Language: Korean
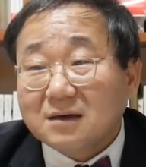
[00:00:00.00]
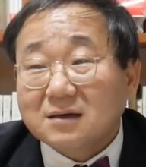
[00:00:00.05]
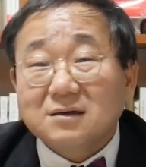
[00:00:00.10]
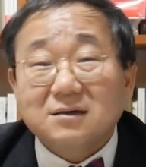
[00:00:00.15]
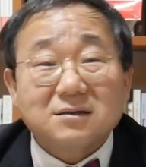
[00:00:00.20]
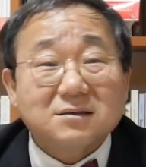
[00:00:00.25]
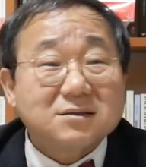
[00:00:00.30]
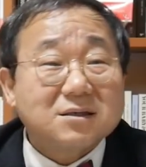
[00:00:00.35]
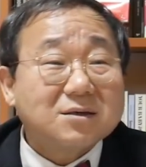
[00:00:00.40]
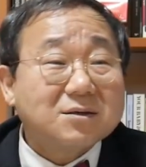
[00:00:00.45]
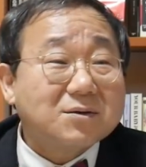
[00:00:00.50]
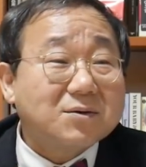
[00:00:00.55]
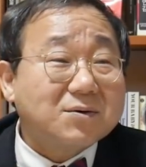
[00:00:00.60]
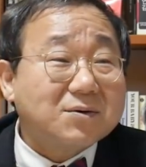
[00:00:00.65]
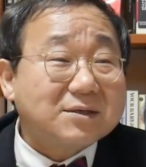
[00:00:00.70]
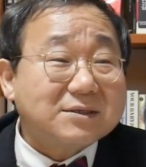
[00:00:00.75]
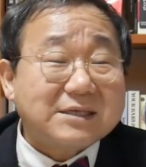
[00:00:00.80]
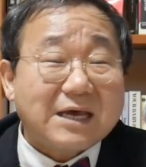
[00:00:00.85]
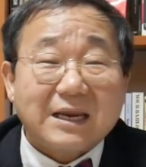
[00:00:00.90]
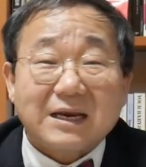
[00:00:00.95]
그
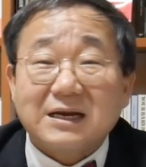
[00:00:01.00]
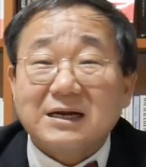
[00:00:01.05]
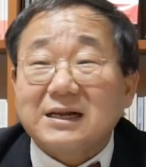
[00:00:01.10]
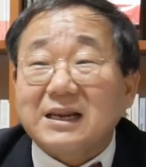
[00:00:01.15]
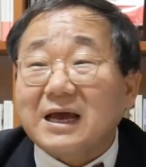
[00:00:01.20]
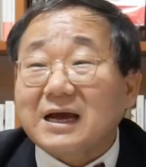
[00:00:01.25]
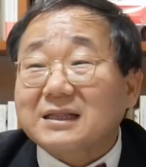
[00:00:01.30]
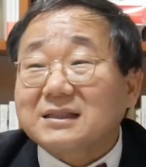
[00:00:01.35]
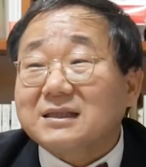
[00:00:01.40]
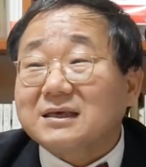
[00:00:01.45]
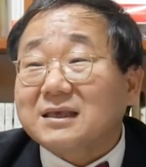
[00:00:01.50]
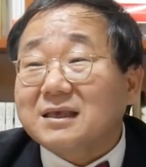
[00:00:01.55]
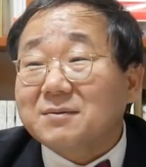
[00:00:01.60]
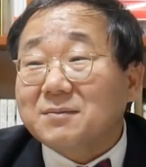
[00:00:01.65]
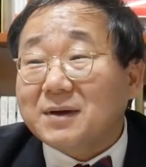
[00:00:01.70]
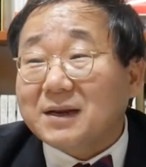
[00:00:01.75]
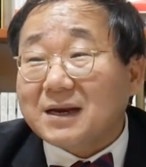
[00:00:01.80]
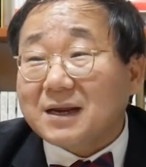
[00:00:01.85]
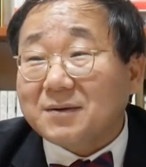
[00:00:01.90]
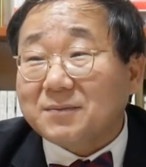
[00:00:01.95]
성공의 사례를 내가
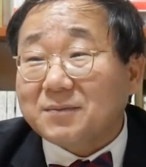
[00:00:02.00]
듣기만